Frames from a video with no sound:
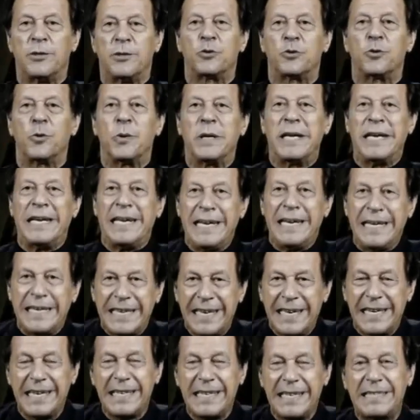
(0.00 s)
तो
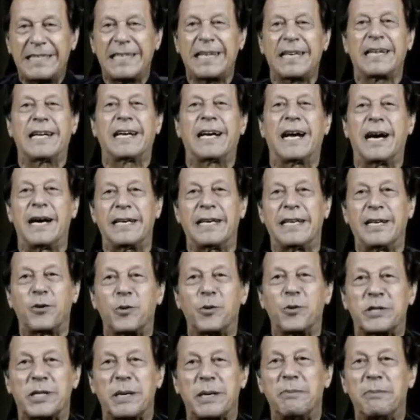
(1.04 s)
इनके नीचे अगर ये
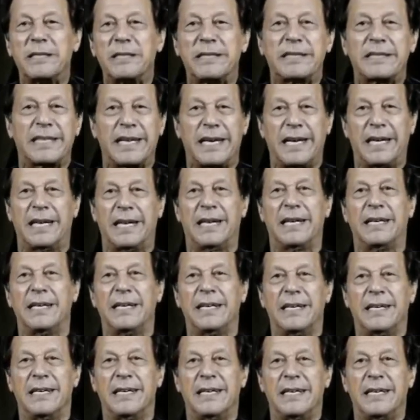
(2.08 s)
कोई समझता है
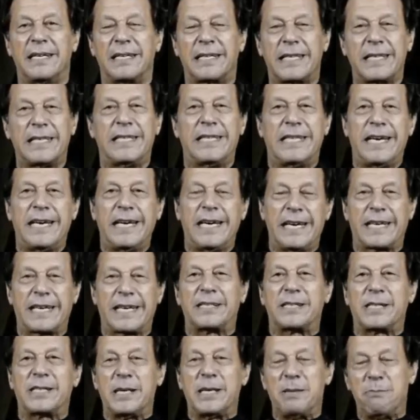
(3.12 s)
कि ये एक
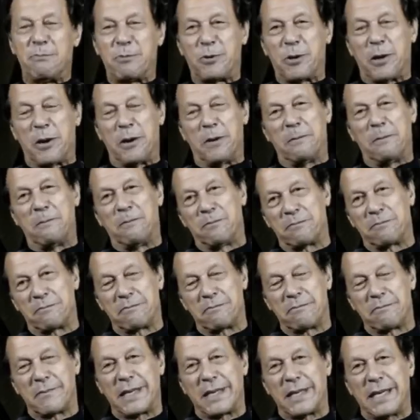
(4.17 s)
अजीम कौम
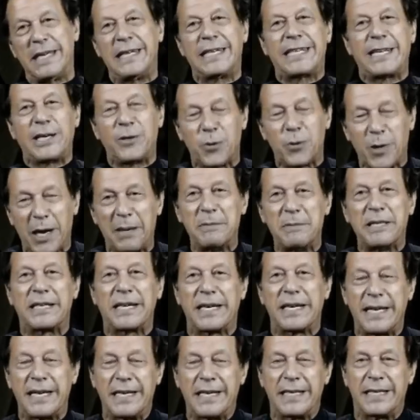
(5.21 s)
इनकी गुलामी
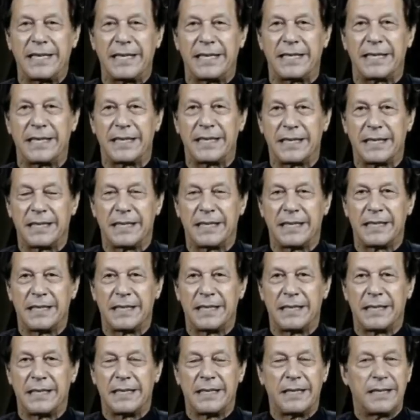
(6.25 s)
करेगी
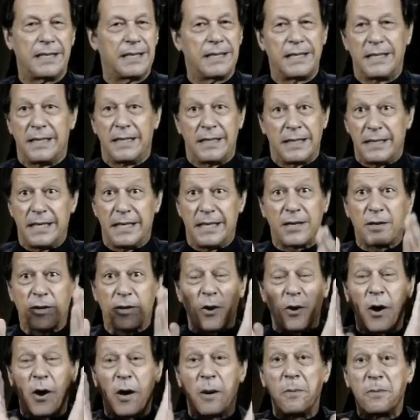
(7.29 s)
यह
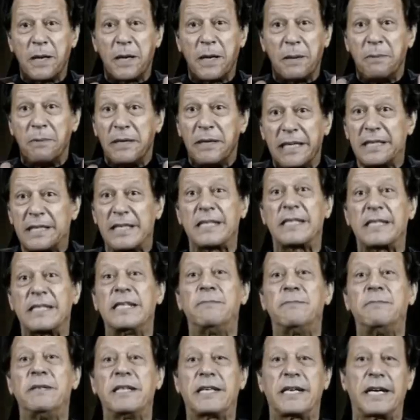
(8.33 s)
कौम कभी यह
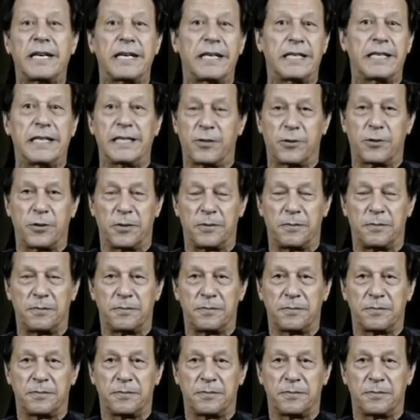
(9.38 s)
तस्लीम नहीं करेगी इनको